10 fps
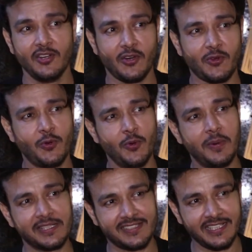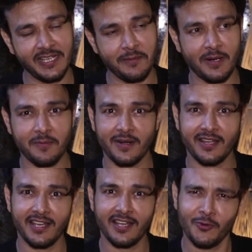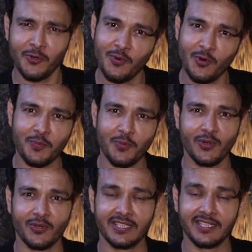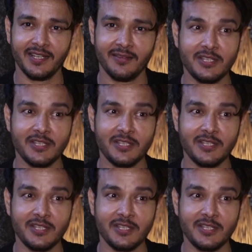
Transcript: और खूब हंसते थे पढ़ पढ़ के खूब लोटपोट होते थे